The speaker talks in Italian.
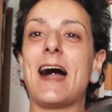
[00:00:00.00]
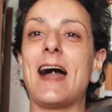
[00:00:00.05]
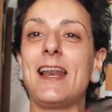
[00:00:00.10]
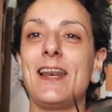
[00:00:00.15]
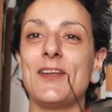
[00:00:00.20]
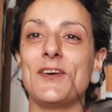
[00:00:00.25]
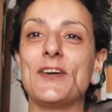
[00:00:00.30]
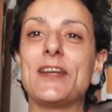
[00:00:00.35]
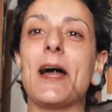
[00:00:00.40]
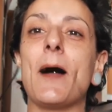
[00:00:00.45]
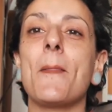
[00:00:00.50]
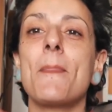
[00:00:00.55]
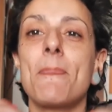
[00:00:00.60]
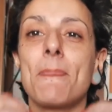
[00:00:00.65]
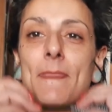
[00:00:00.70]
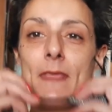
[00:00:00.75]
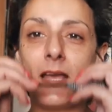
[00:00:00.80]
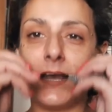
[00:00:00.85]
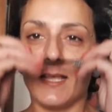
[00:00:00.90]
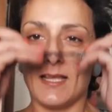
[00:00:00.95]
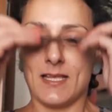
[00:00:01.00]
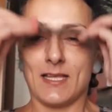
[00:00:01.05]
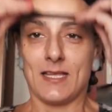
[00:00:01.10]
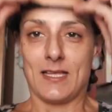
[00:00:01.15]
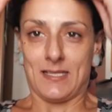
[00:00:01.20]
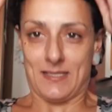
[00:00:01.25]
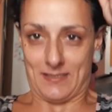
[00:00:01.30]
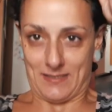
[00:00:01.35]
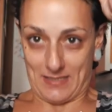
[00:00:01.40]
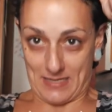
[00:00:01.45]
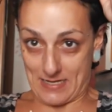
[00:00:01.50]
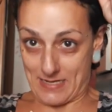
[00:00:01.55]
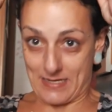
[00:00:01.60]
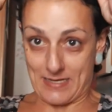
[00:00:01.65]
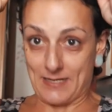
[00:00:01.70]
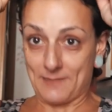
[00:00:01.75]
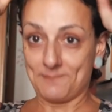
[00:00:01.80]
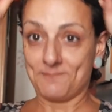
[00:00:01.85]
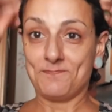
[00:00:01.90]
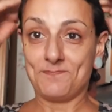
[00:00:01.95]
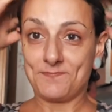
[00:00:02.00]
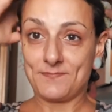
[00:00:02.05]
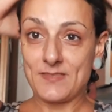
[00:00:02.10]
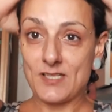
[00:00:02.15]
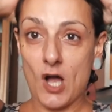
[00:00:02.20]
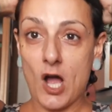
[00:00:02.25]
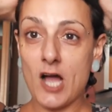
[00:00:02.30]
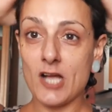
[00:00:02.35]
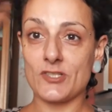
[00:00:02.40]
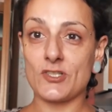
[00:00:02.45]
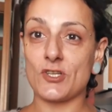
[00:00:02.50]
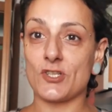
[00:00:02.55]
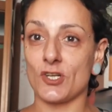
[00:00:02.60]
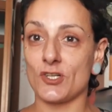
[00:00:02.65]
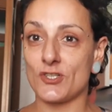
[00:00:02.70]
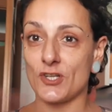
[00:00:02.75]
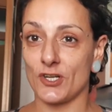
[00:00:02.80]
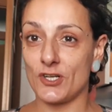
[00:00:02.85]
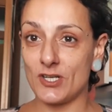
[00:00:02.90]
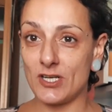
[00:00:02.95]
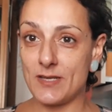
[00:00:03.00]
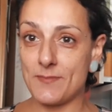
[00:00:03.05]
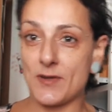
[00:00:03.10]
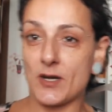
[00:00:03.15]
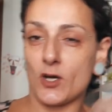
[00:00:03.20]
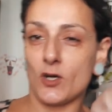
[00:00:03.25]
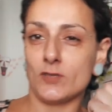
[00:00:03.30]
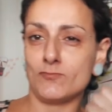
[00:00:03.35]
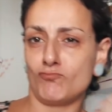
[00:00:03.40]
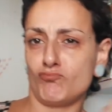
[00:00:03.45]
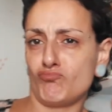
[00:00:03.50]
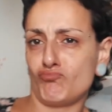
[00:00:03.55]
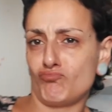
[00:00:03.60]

Allora, ehm, oggi c'è il giorno libero.